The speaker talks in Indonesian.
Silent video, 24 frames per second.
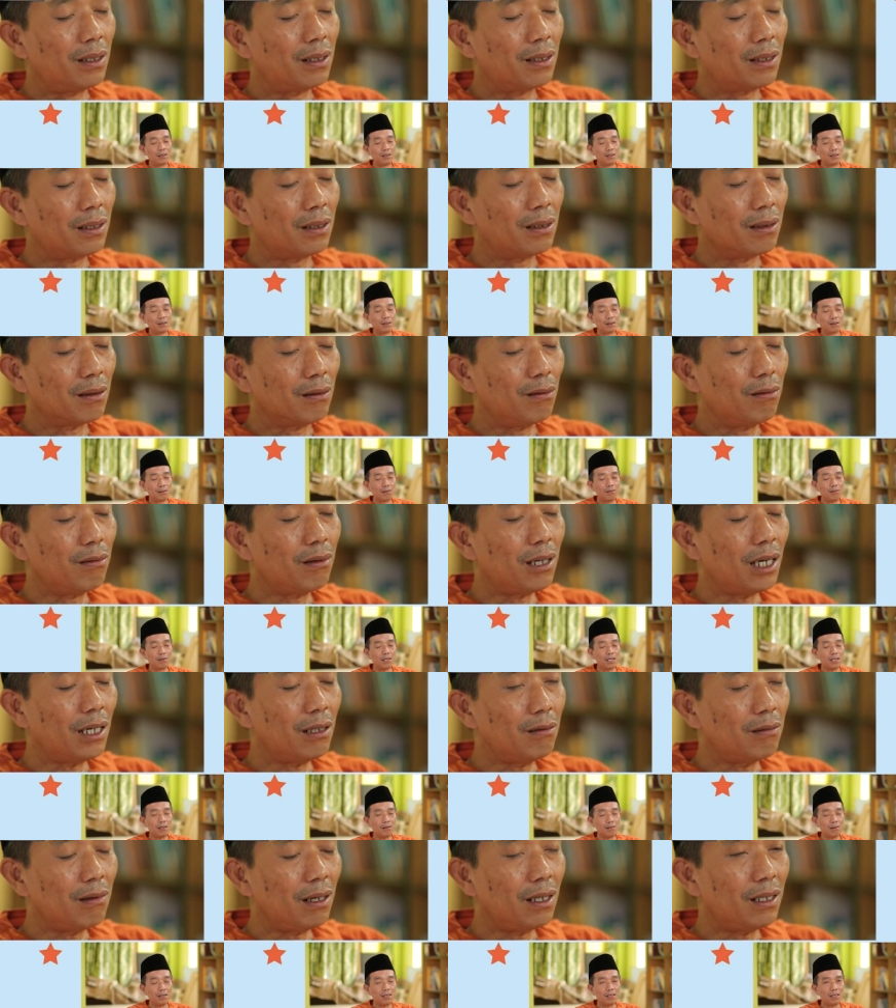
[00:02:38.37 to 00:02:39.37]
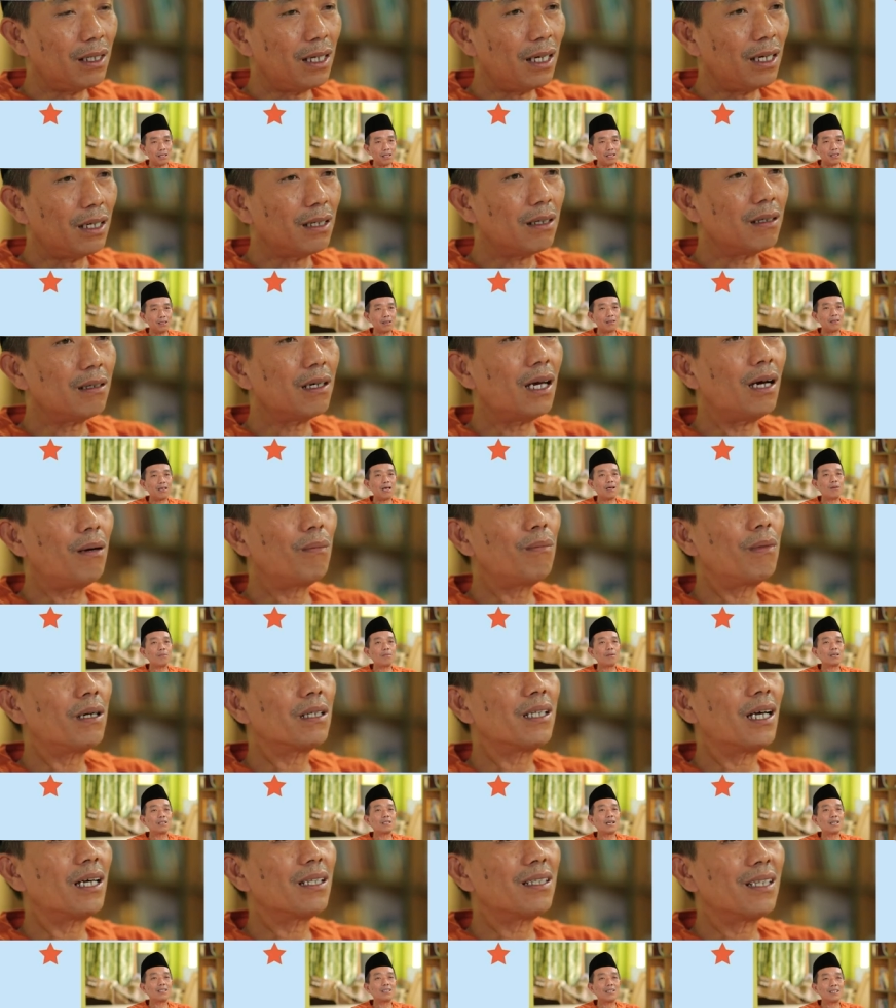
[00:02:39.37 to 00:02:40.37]
berkurang itu anak
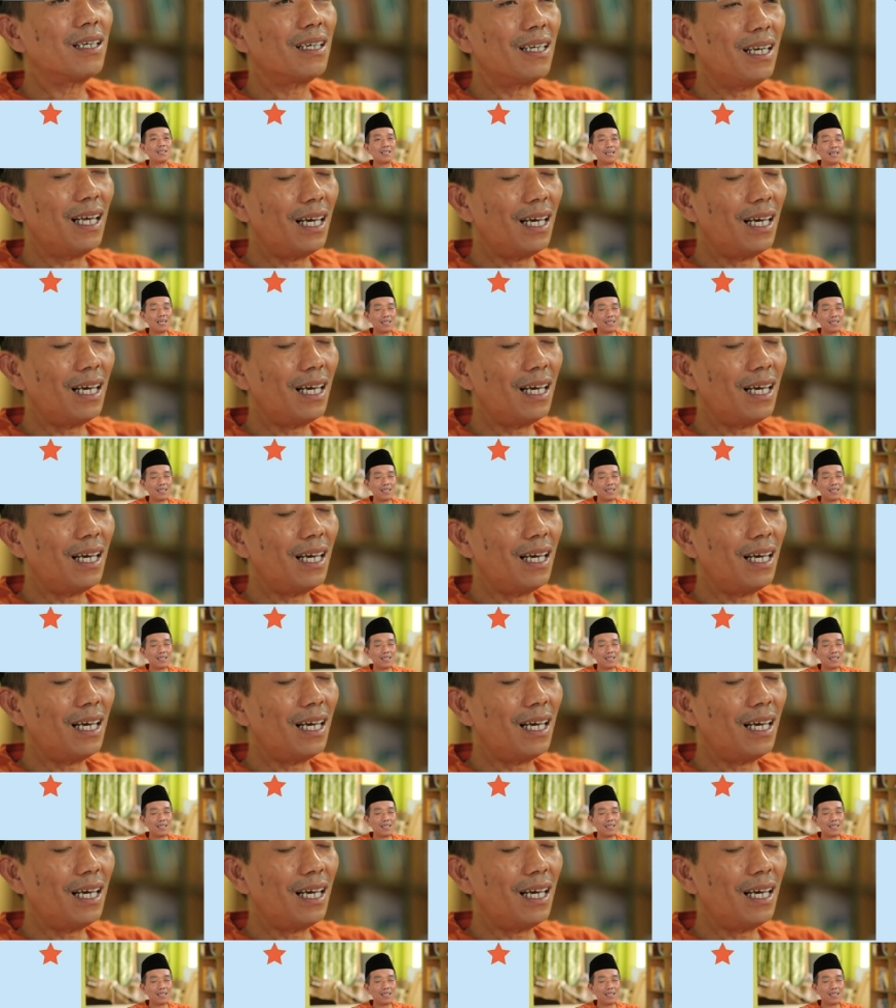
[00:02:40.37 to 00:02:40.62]
nambah datang